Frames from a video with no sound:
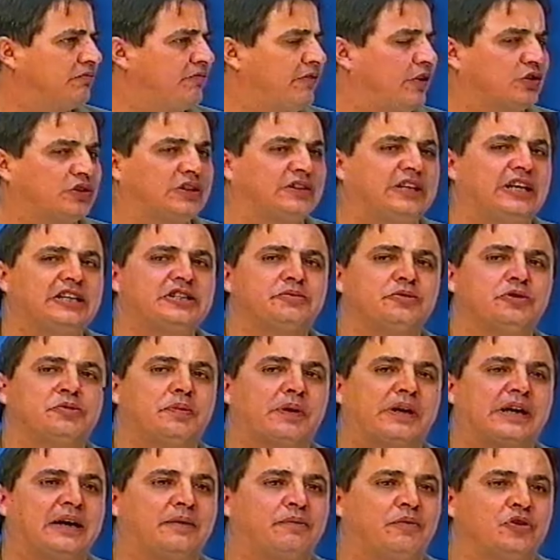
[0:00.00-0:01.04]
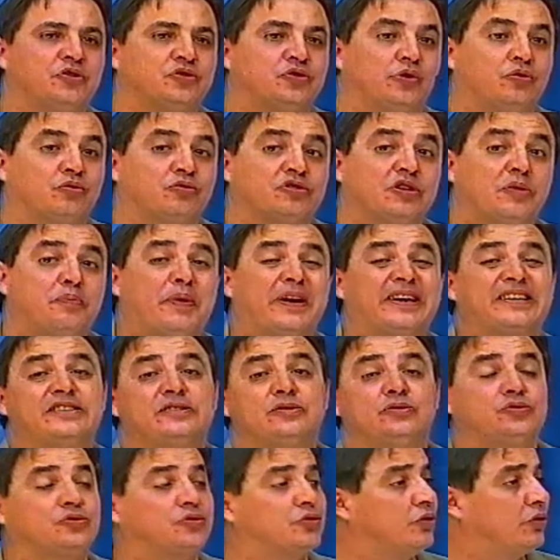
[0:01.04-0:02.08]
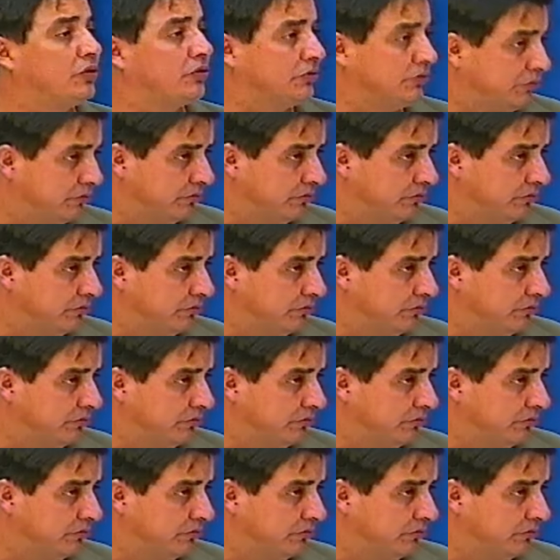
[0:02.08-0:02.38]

É. Faltam 10 minutos para acabar o jogo, já perdi o jogo.